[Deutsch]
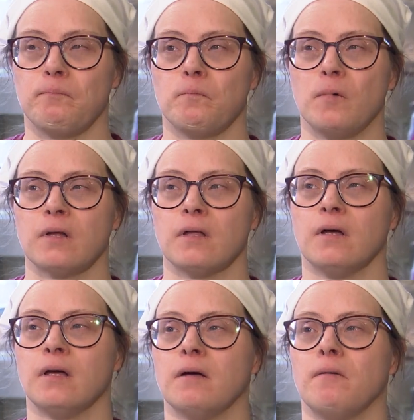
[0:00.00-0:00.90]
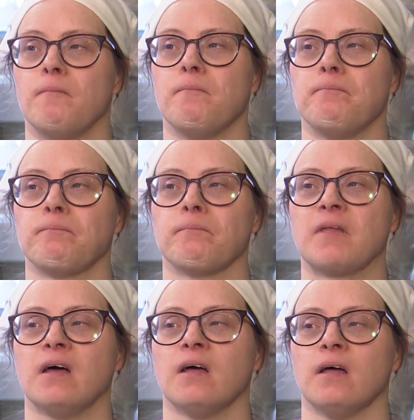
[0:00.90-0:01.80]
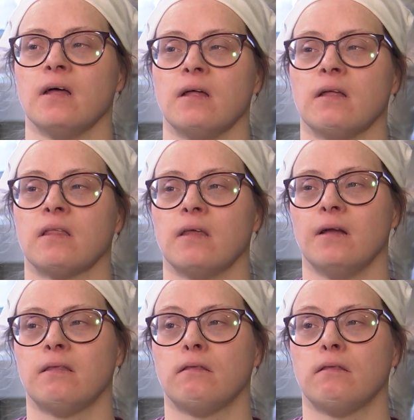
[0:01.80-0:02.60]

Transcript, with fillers: Wie lange bist du denn schon hier? Seit